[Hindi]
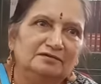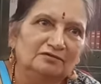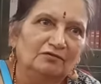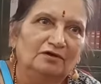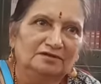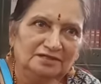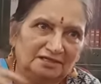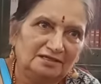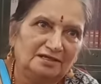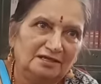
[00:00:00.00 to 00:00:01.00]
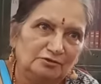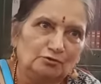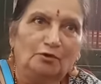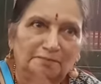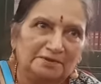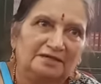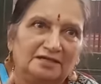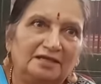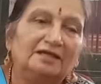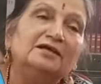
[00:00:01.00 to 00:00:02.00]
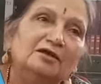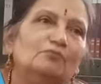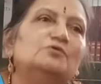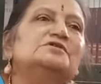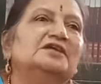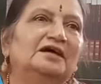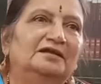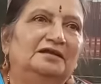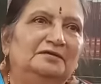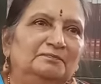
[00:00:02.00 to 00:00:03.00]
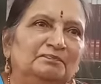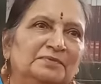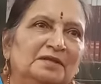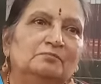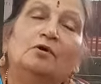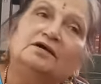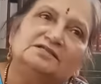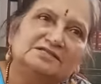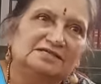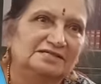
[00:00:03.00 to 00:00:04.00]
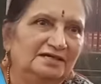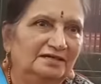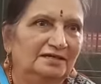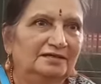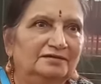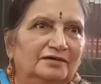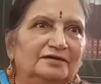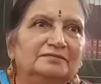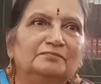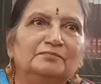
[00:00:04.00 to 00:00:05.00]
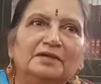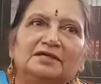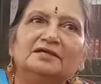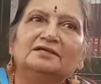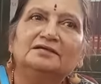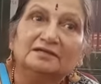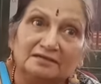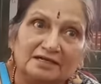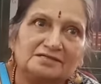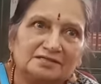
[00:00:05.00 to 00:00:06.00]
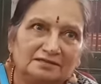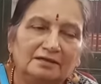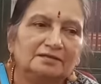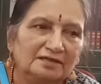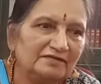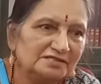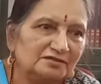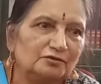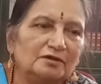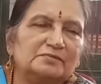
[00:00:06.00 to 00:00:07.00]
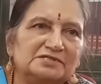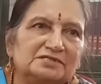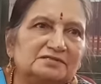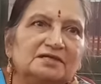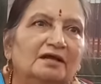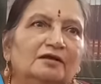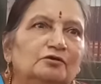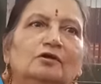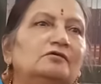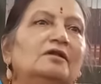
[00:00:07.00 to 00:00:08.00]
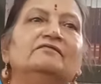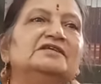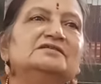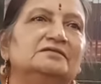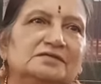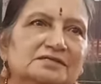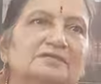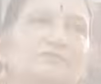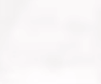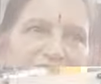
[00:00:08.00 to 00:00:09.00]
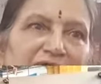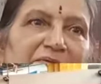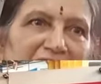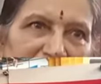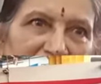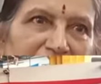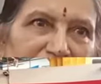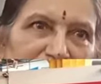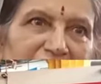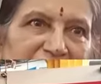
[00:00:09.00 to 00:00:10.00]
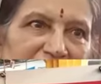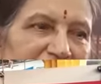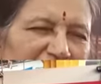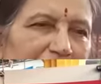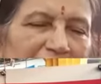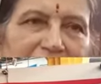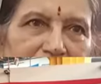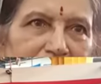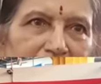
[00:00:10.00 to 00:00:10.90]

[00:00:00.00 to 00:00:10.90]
इन्वॉल्व करके रोप करके वो सिखा रहे हैं बहुत अच्छा सिखा रहे हैं और मेकिंग इट इंटरेस्टिंग अदरवाइज इकोनॉमिक्स इज नॉट ऑलवेज इंटरेस्टिंग फॉर एवरीबडी लाइक यू नो इट्स अ लिटल बिट